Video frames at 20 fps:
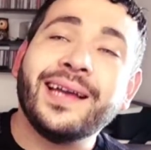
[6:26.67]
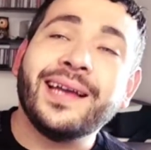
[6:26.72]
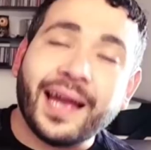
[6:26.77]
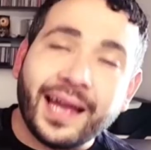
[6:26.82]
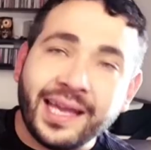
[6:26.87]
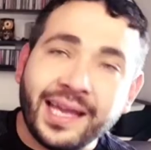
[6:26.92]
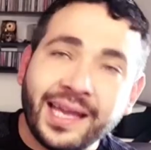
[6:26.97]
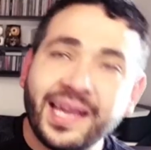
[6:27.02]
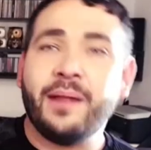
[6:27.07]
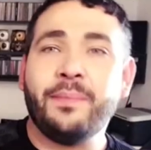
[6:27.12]

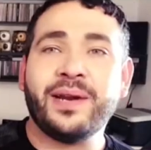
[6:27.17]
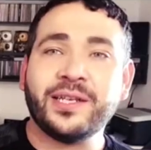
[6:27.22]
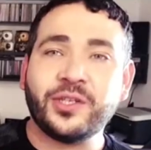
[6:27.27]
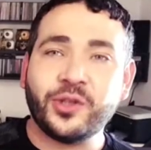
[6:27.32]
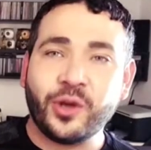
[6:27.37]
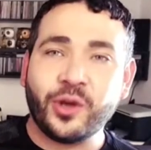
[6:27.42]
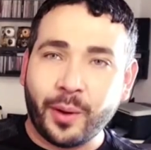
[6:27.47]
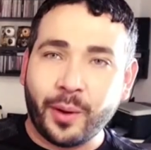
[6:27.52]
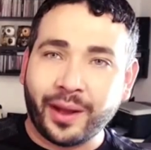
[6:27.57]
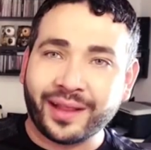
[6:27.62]
y el
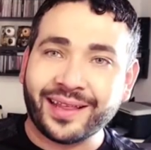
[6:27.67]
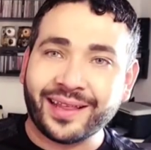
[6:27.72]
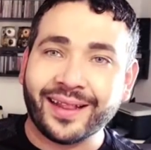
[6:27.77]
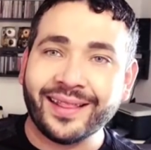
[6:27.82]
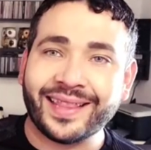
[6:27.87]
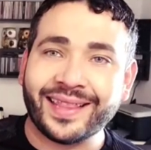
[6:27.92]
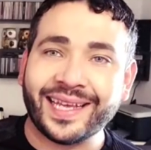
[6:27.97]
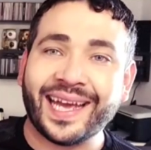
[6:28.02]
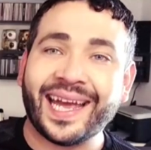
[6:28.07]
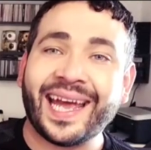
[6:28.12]
precio es
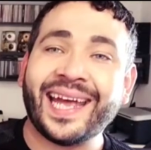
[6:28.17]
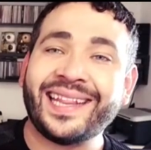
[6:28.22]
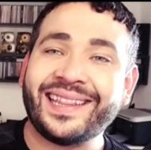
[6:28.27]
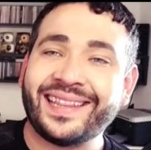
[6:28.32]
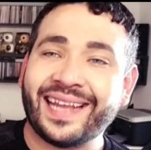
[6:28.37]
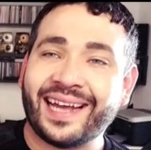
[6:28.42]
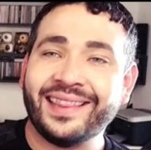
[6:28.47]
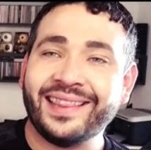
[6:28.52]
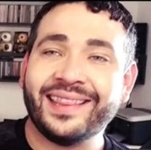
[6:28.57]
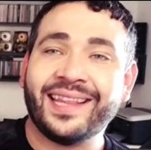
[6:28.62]
bastante
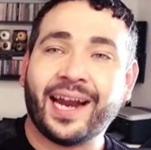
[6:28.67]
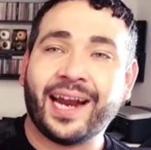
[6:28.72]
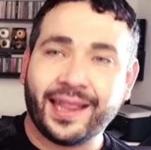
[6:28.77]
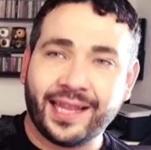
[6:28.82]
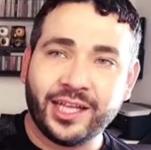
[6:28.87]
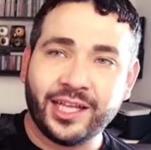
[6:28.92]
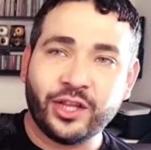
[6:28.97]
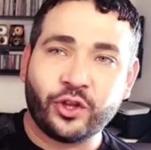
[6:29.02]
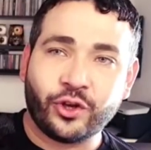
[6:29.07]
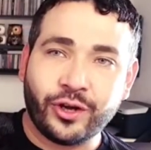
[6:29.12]
estándar
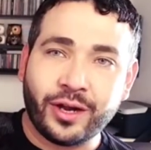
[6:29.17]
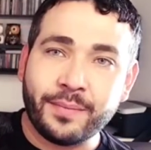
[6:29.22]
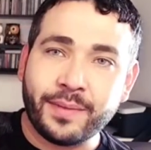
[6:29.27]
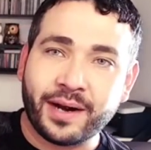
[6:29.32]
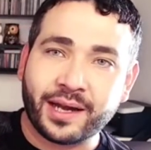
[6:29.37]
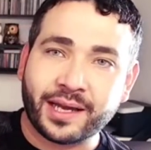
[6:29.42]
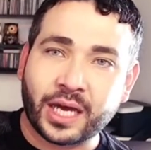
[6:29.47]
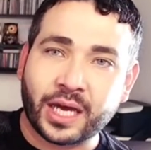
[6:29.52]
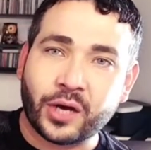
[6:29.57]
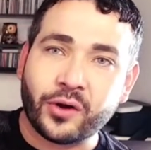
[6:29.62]
dentro del
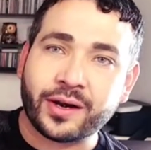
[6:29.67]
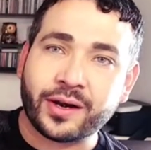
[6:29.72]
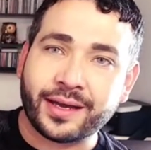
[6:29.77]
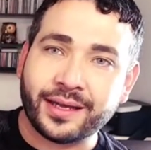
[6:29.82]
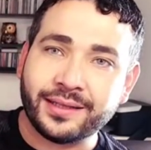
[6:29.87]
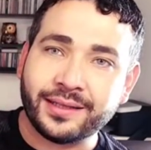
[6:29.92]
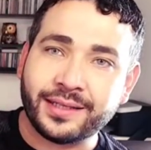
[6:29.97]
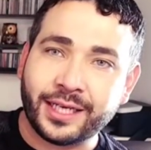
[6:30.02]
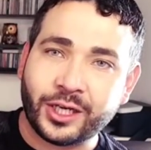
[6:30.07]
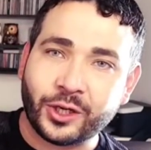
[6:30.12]
mercado
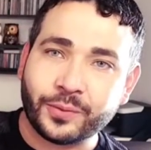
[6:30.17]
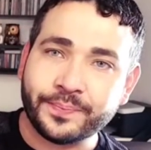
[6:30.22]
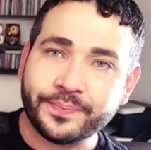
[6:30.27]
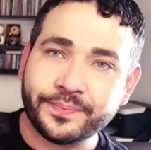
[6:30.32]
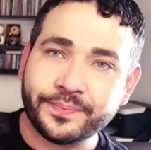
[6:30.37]
argentino.